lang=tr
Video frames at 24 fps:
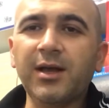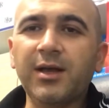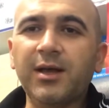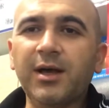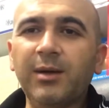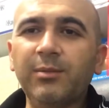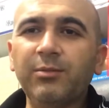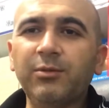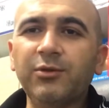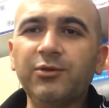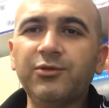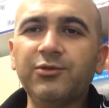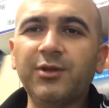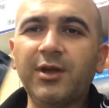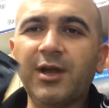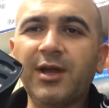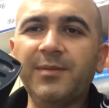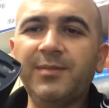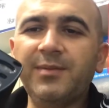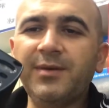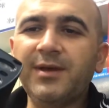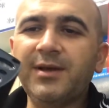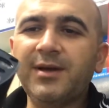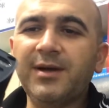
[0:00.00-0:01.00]
Kablosuz
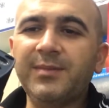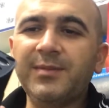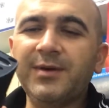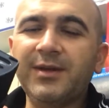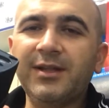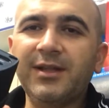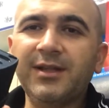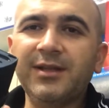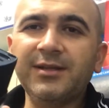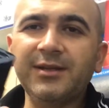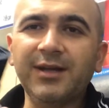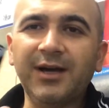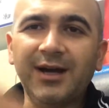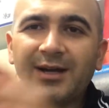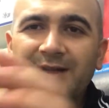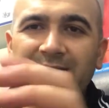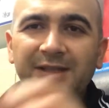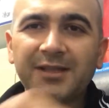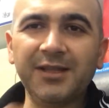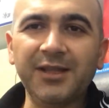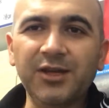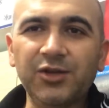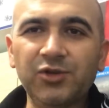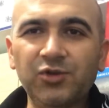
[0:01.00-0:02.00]
IP kameraların
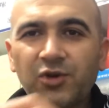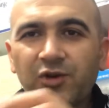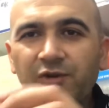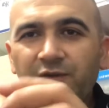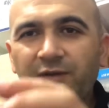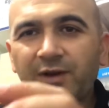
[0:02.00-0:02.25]
artıları çok